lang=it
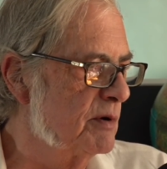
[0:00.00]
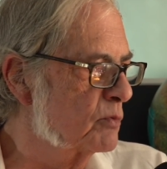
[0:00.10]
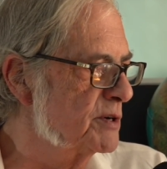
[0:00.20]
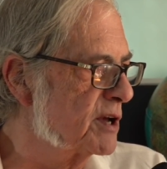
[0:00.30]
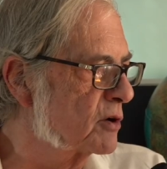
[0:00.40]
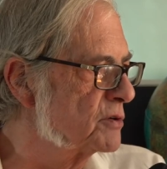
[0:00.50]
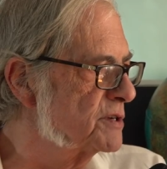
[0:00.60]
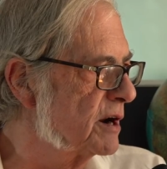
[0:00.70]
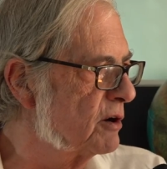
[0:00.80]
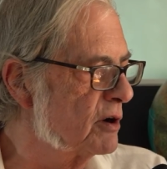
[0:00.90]
queste
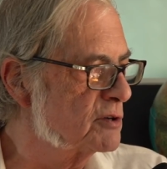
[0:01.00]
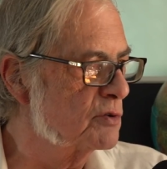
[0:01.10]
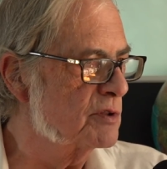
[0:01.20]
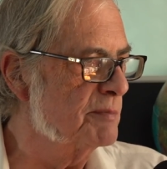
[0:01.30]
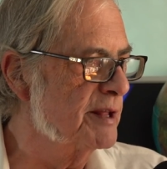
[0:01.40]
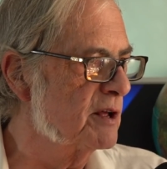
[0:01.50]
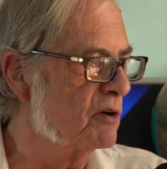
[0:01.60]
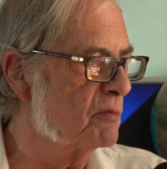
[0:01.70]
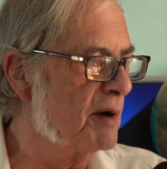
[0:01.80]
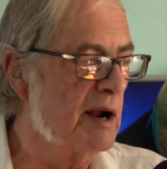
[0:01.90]
cose erano assolutamente
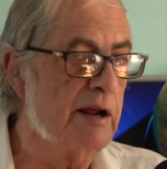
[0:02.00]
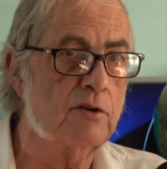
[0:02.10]
normali,